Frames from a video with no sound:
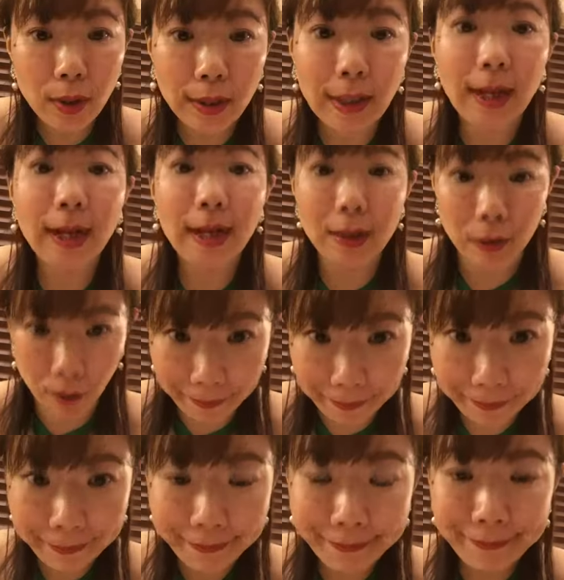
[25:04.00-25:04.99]
が高い人
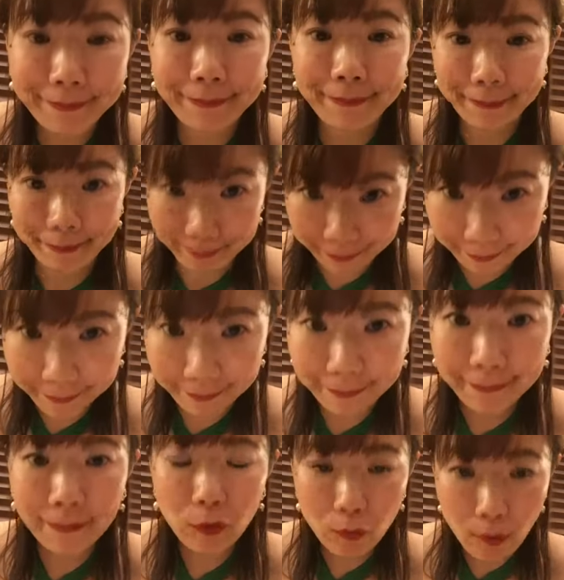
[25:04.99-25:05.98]

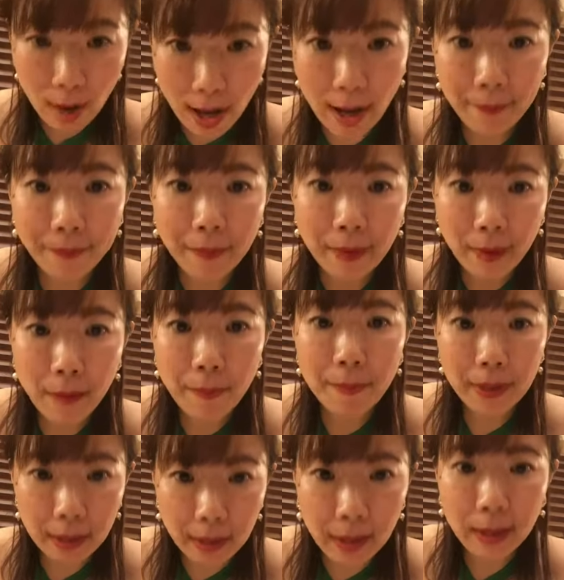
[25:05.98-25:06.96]
はやっ
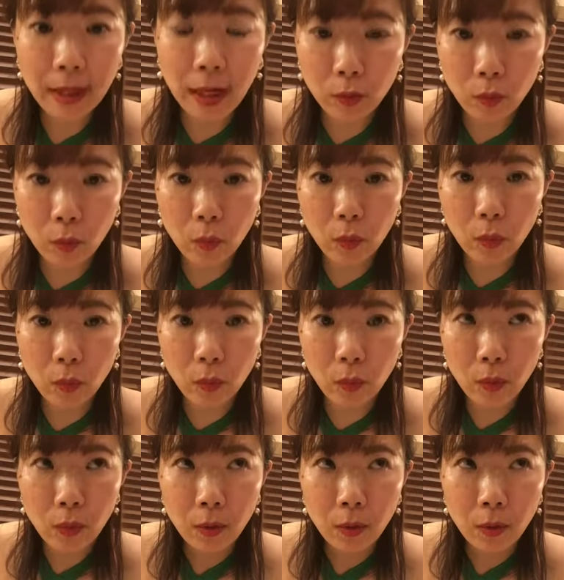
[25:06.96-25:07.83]
ぱりあの